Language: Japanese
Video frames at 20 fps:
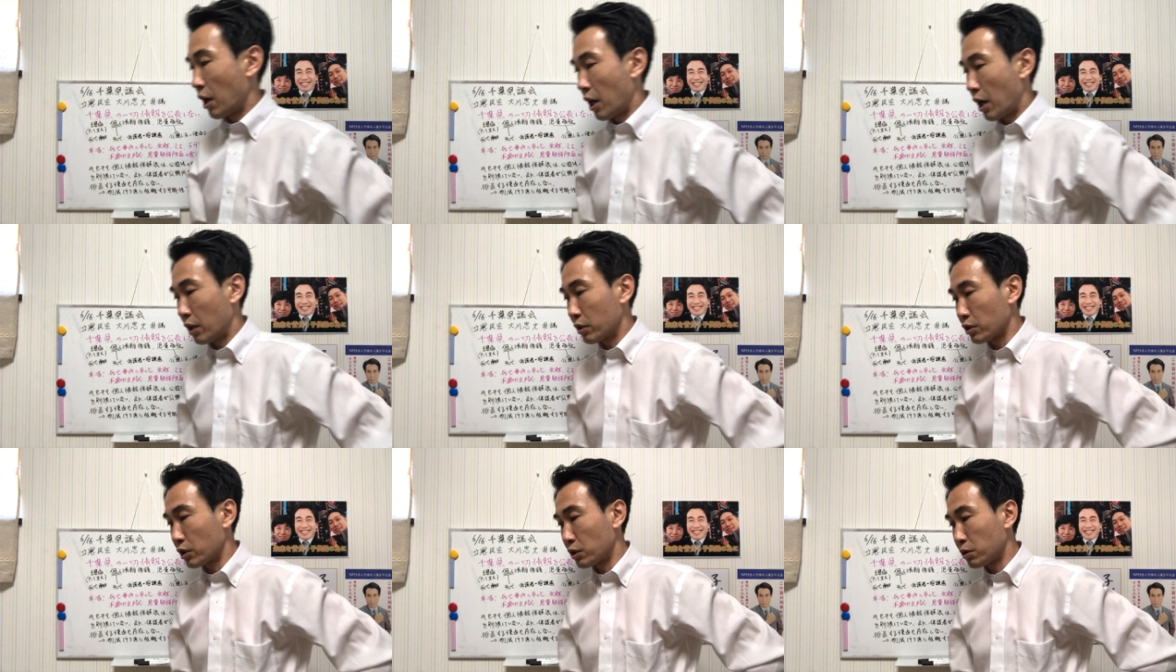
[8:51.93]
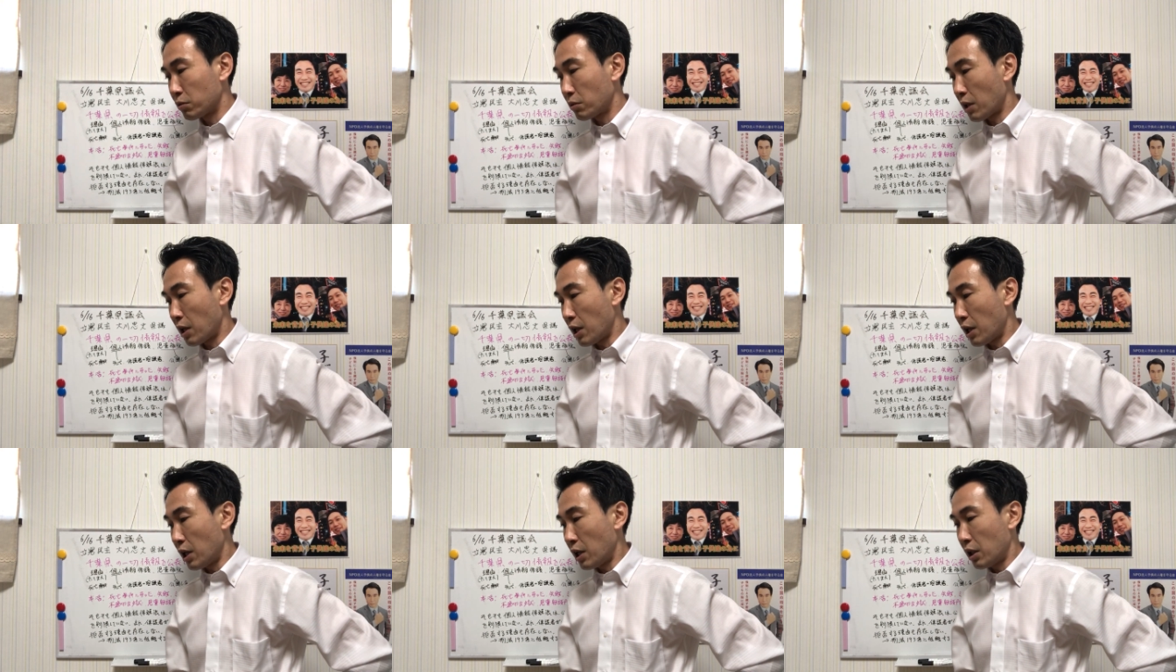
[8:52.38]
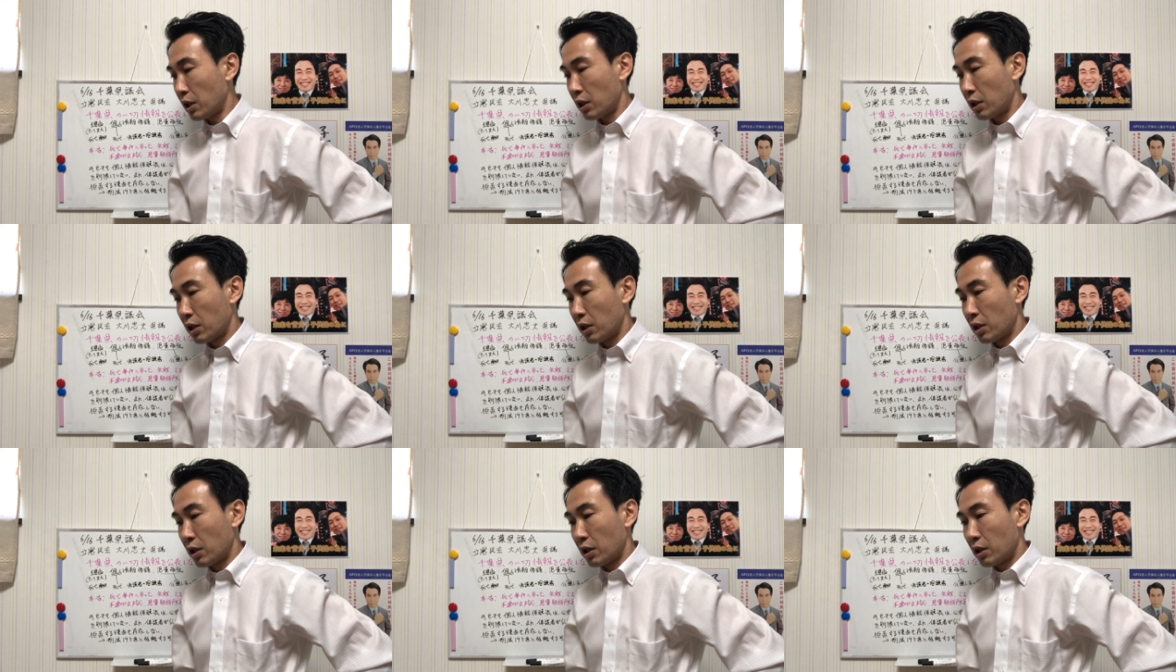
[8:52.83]
あるいは
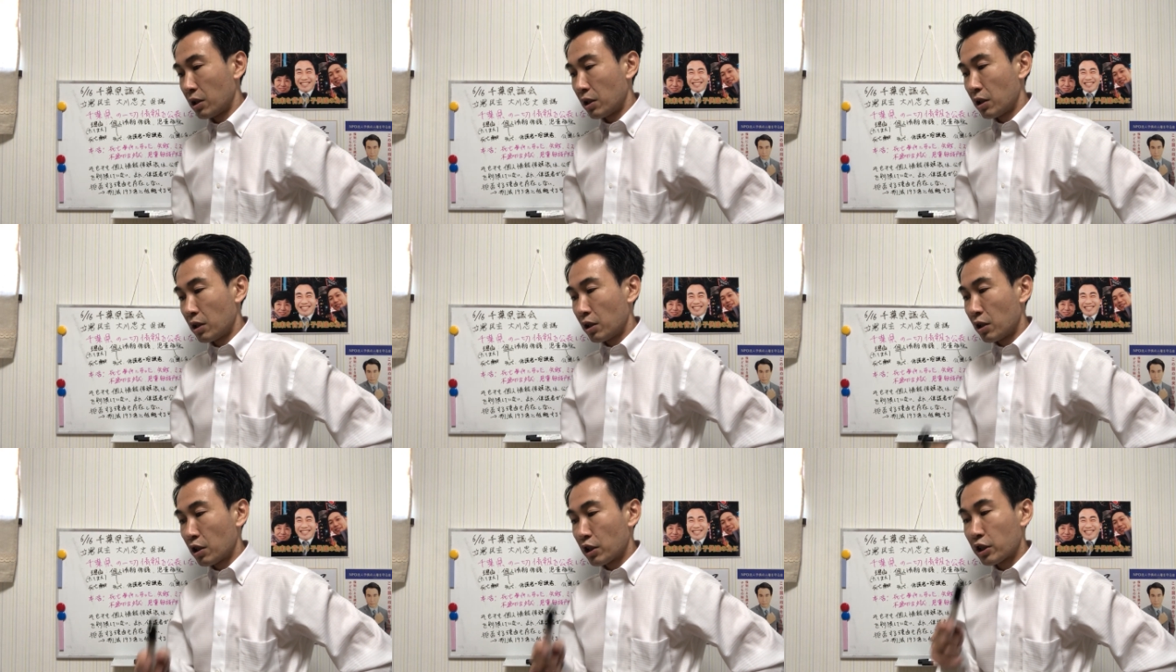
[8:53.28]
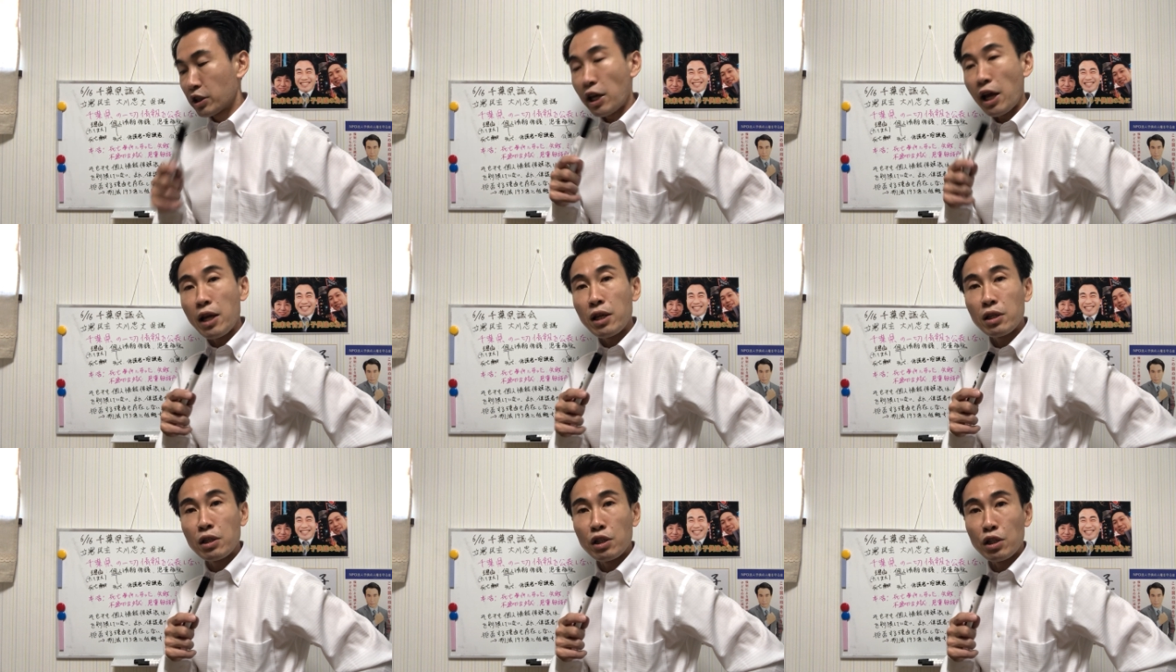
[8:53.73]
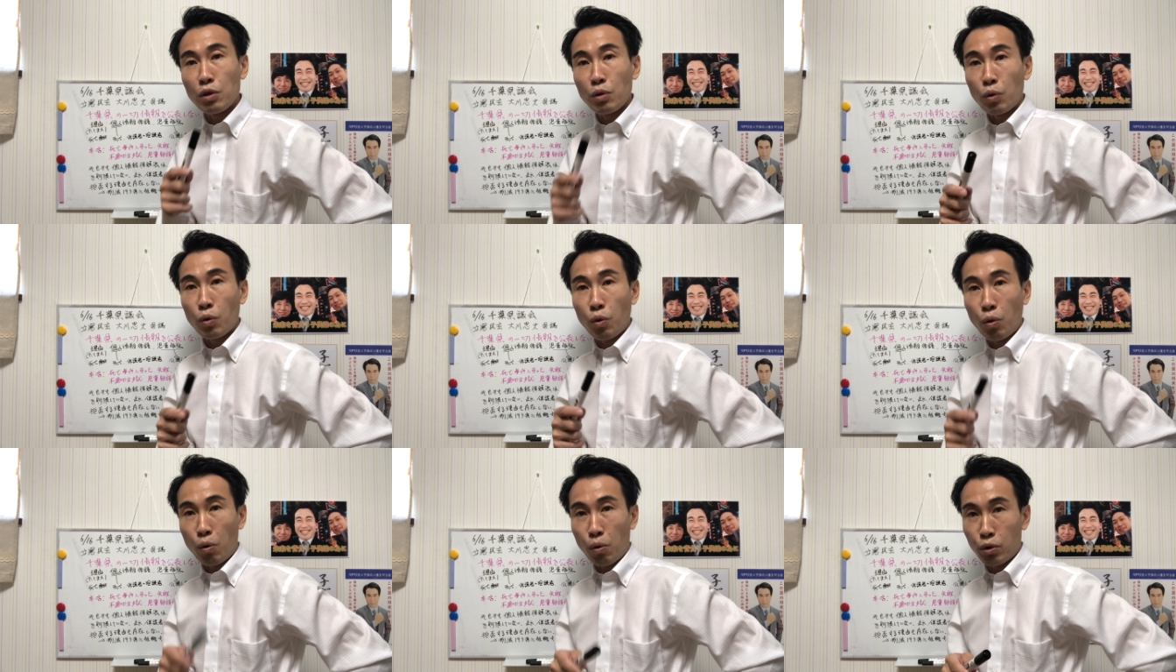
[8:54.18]
権利
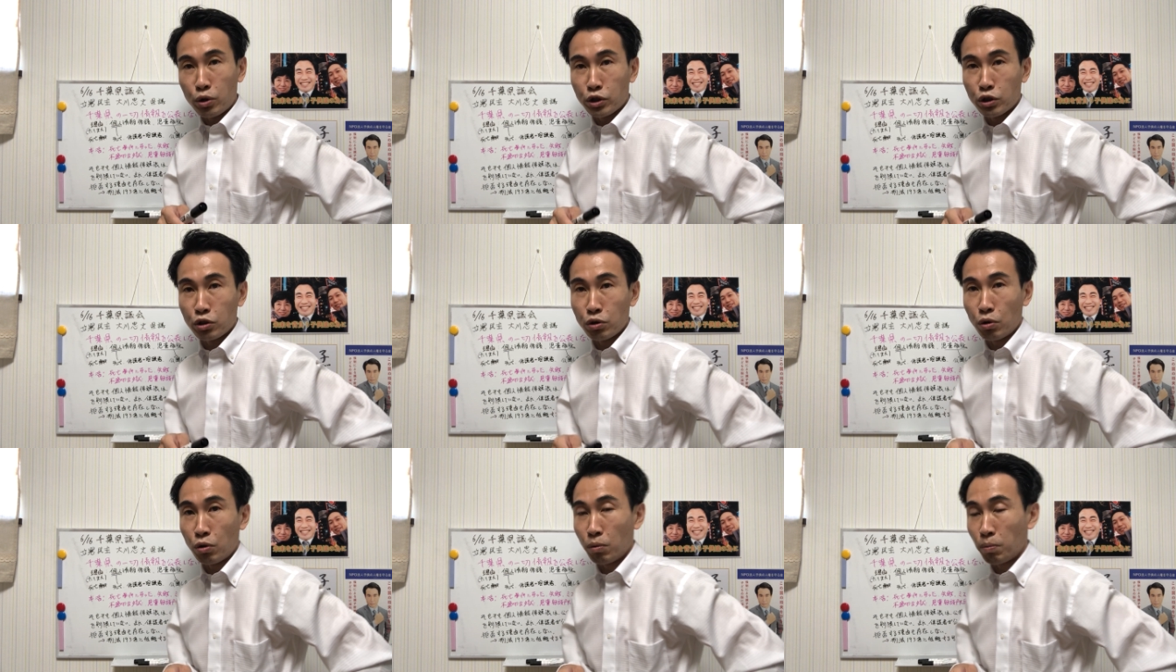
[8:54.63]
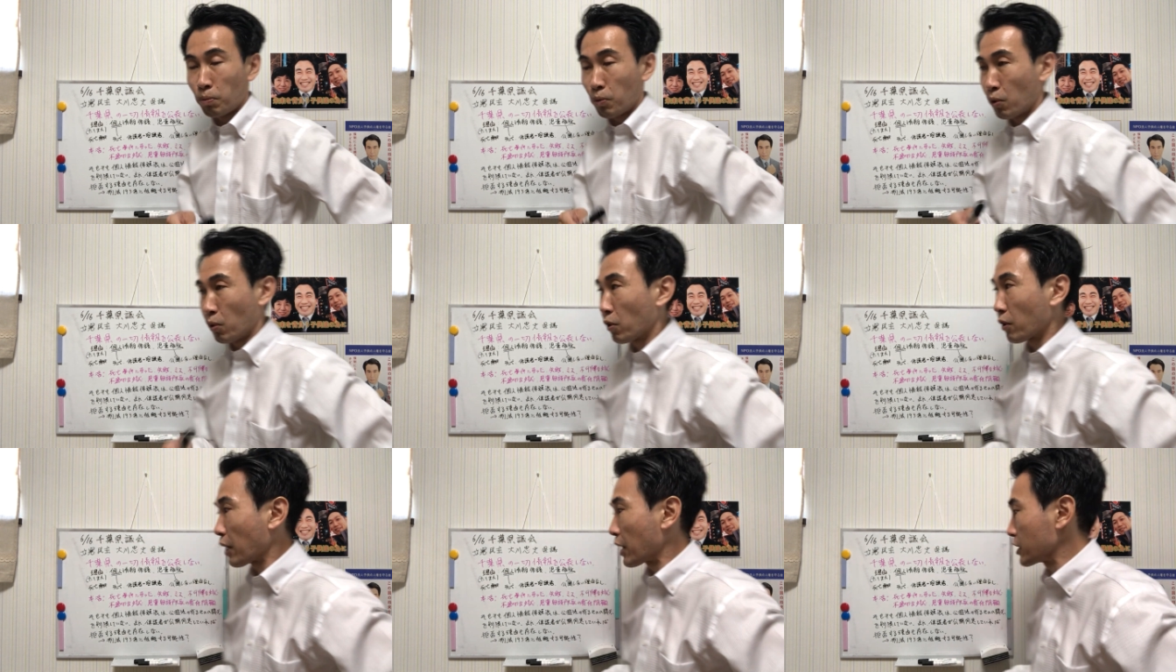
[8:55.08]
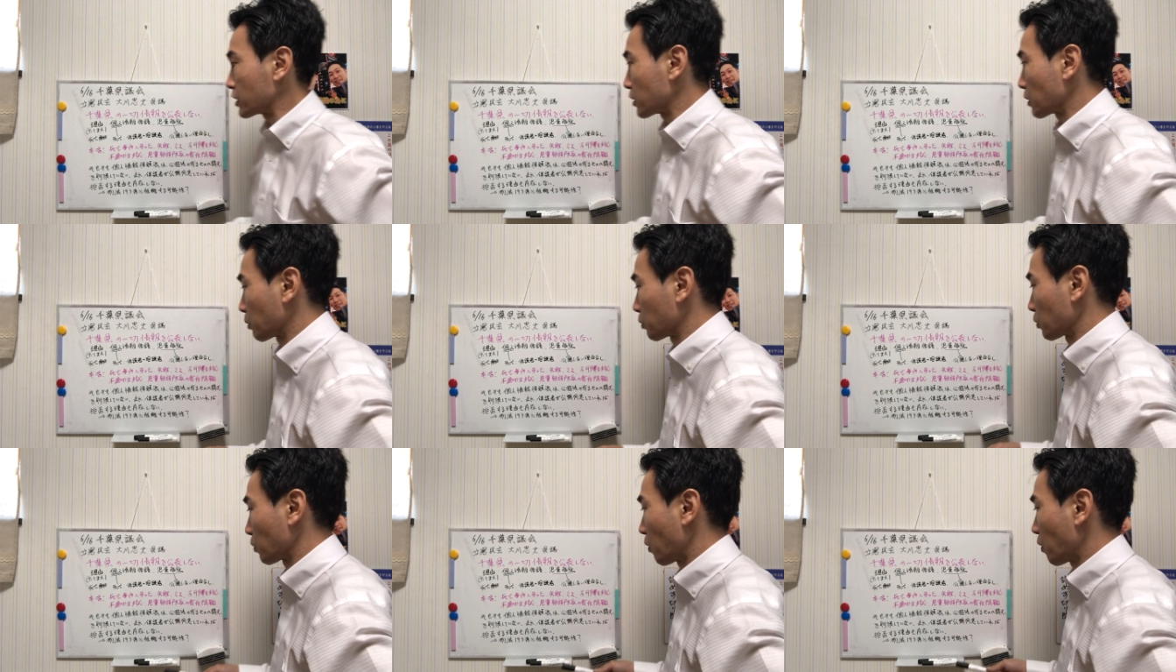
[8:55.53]
の行使を妨害した
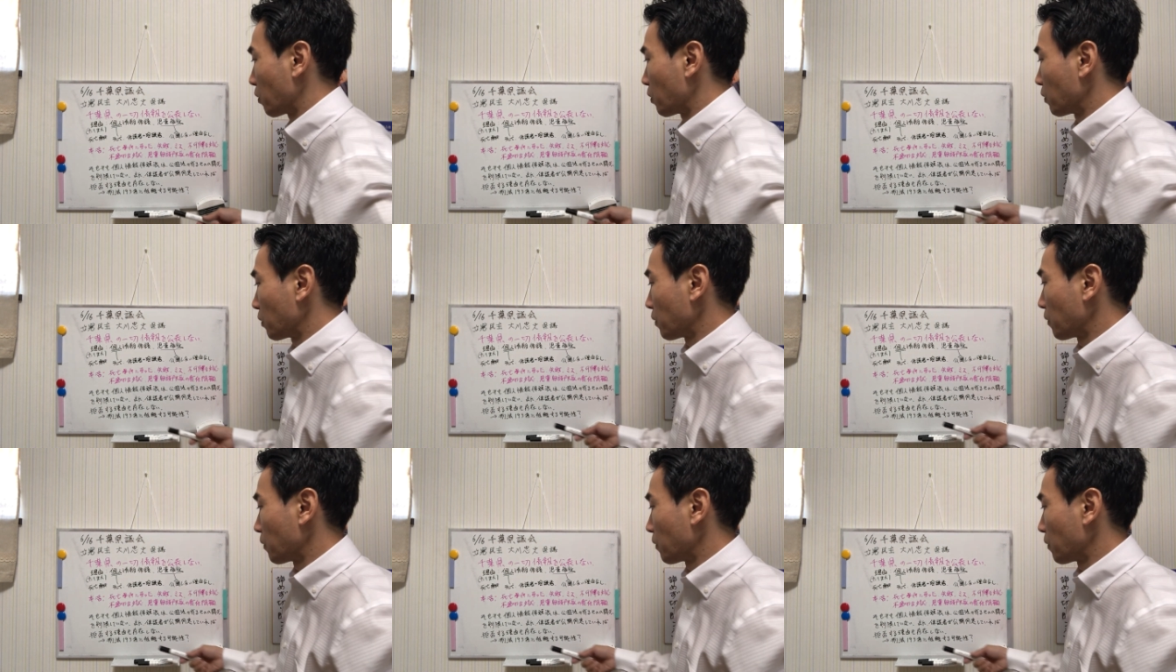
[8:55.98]
こと